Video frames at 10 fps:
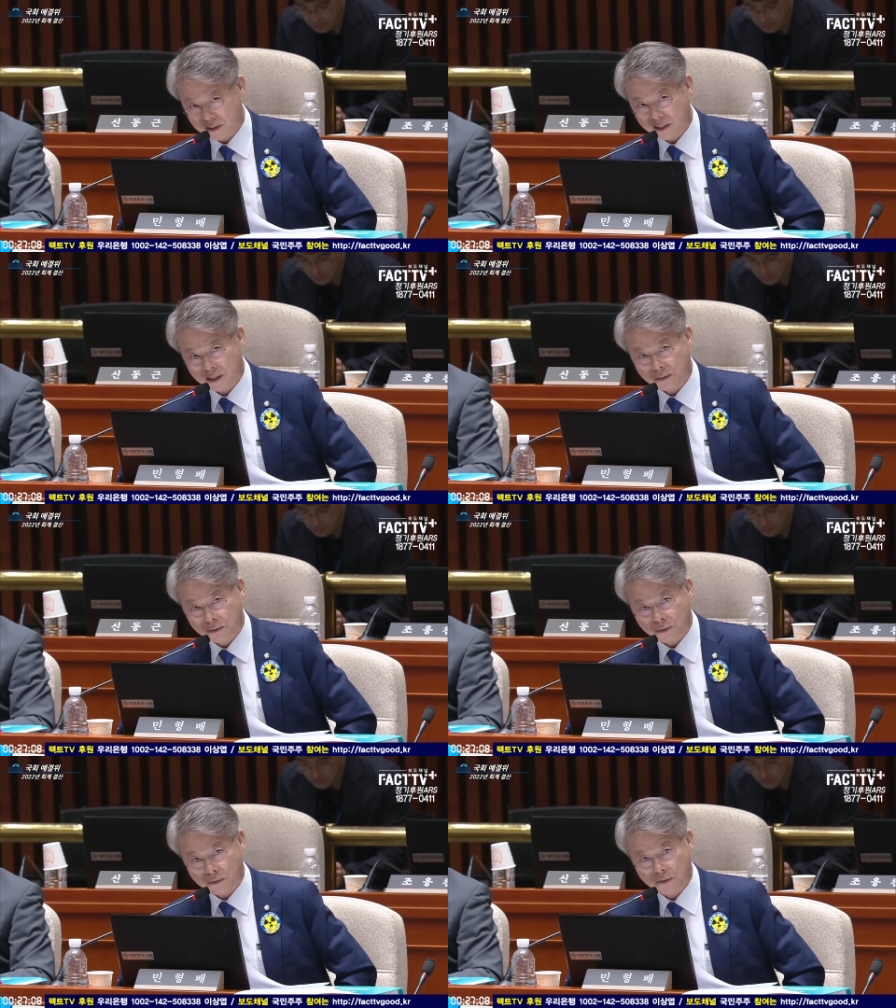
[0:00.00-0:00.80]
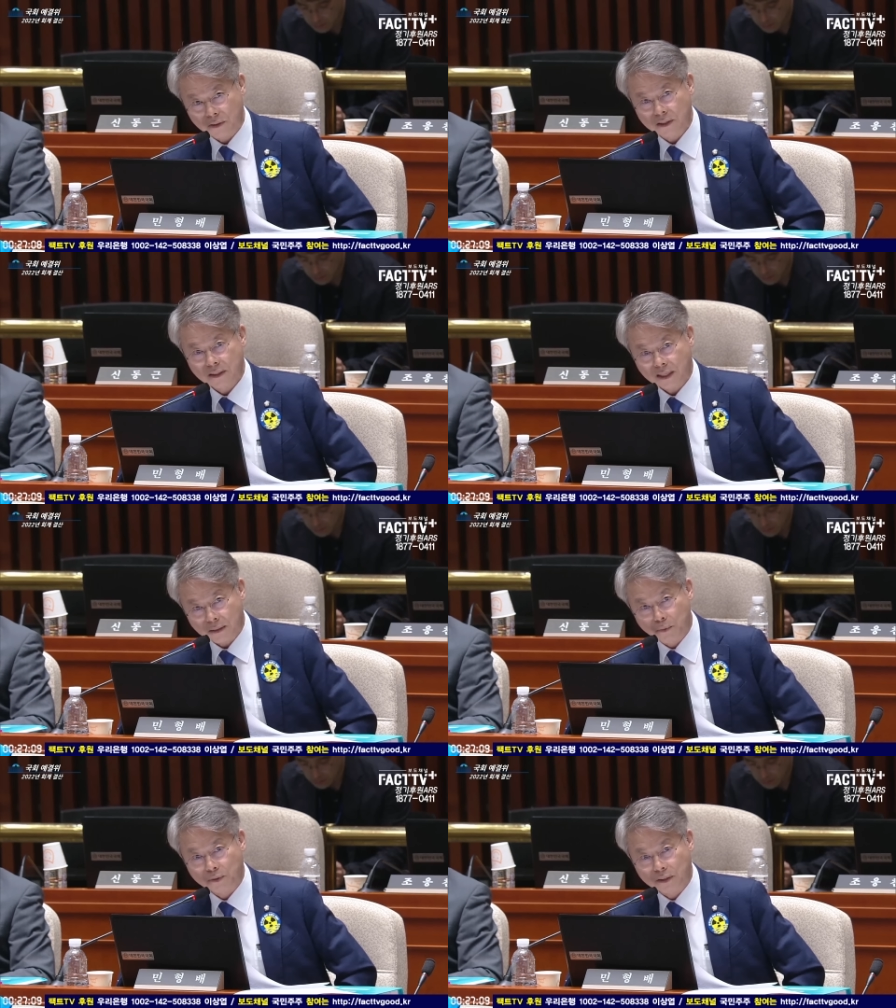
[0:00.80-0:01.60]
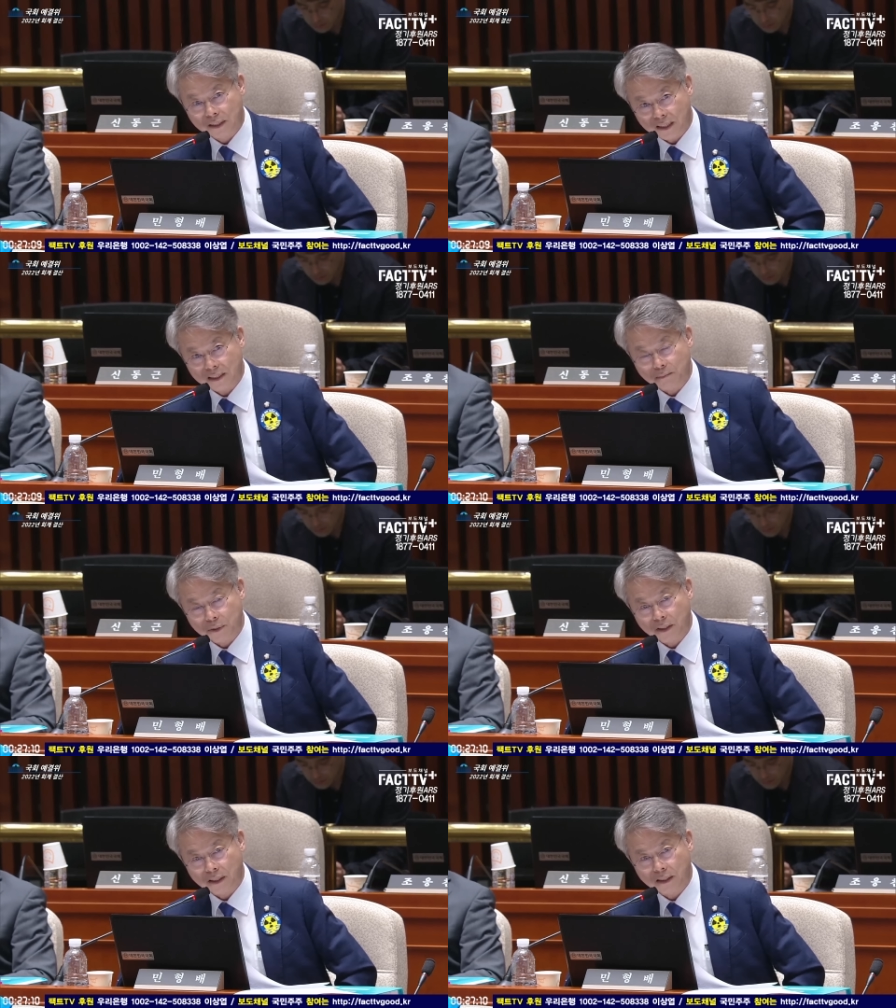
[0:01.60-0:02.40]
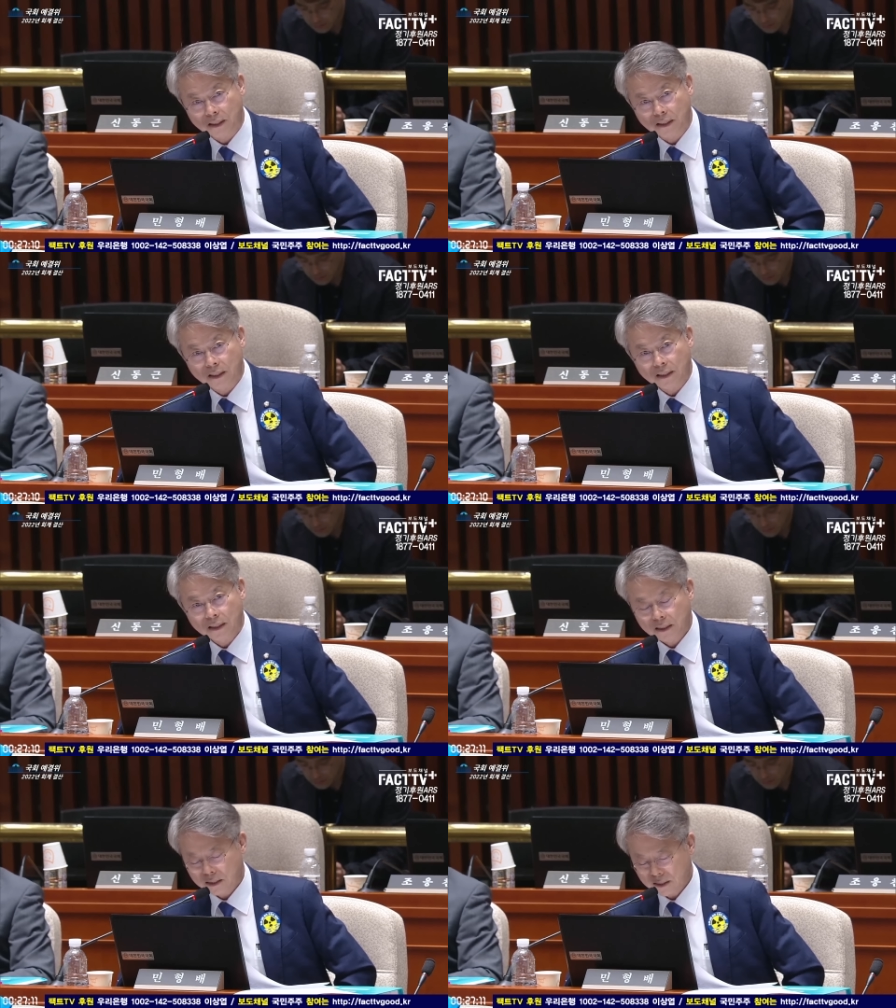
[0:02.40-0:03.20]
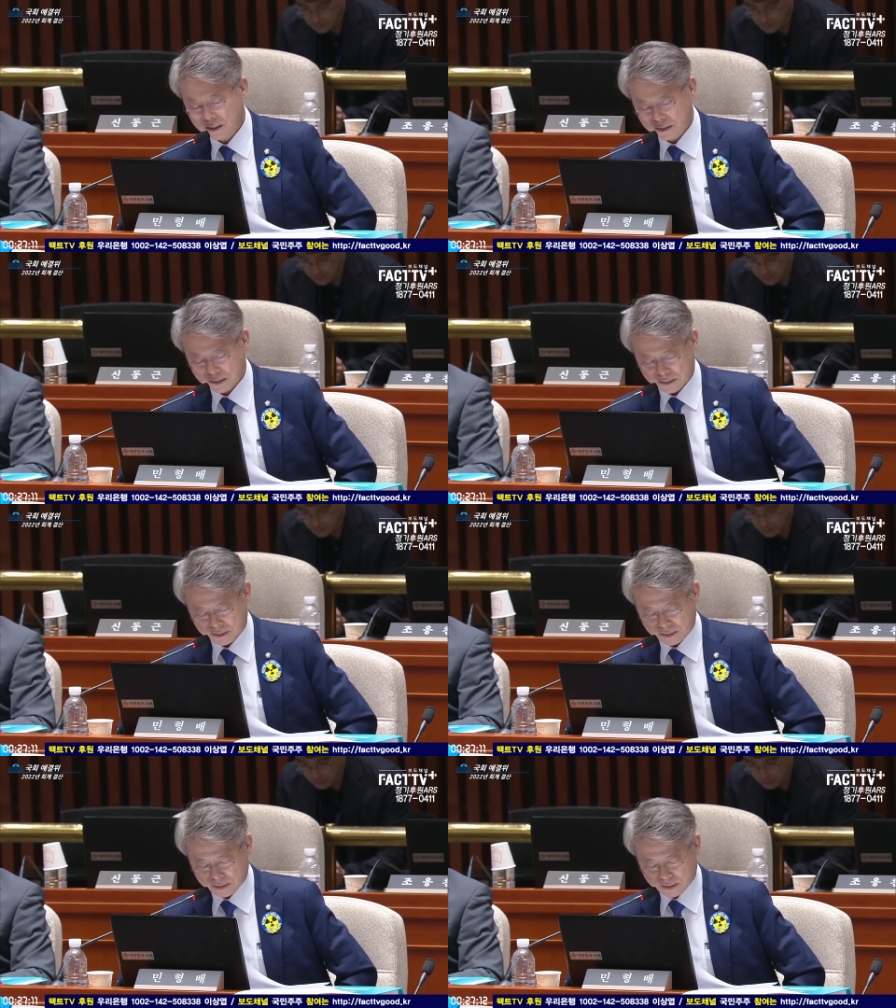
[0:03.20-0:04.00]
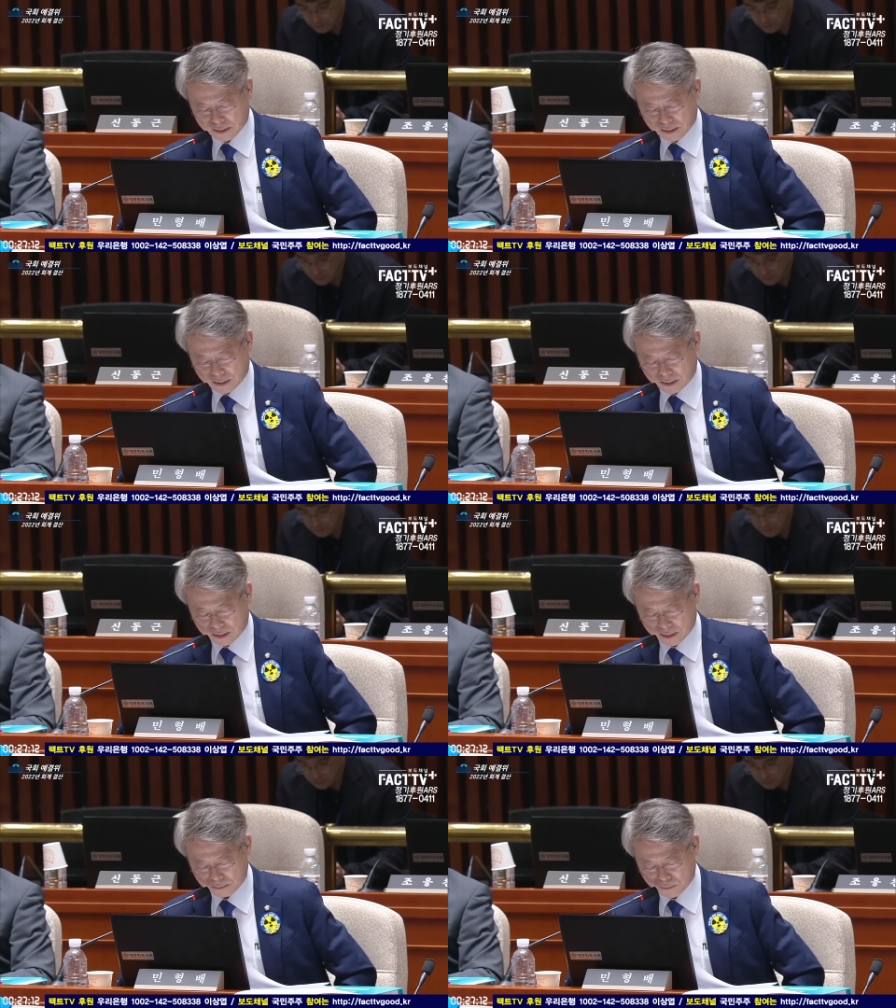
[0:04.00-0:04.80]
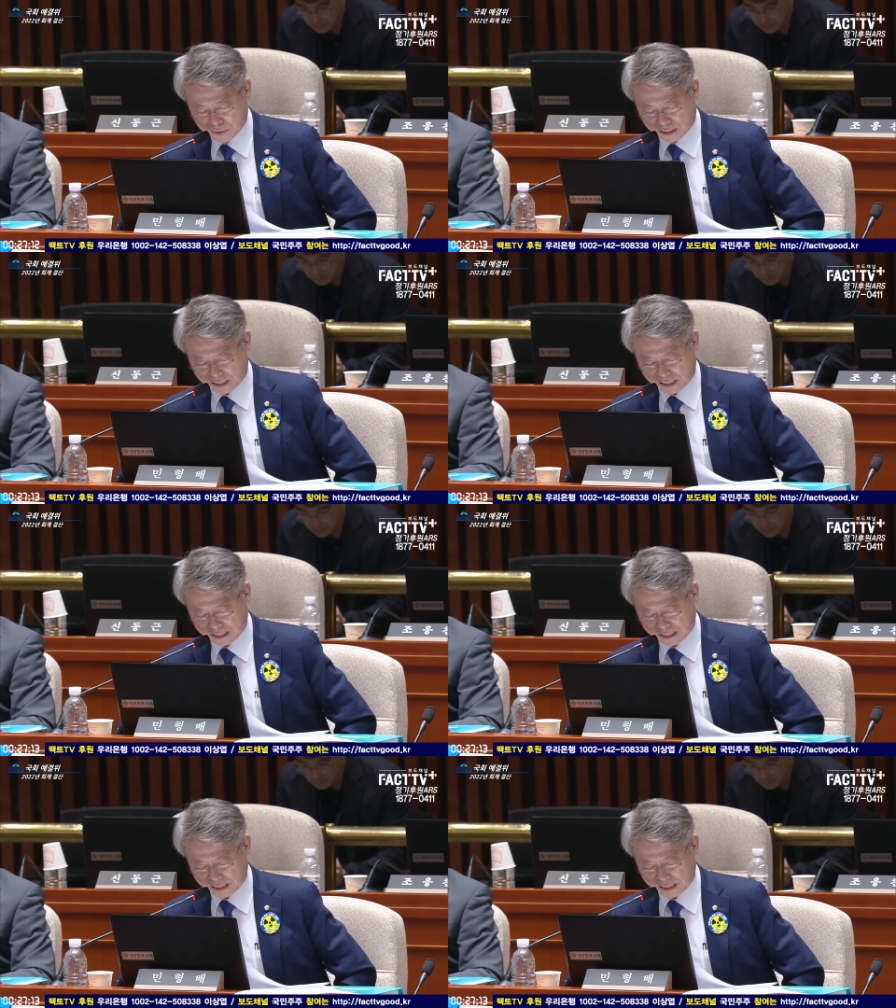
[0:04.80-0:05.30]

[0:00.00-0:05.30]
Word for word: 부적절하고 잘못된 자세입니다. 지금 특활비 요청하는 거 다 윤석열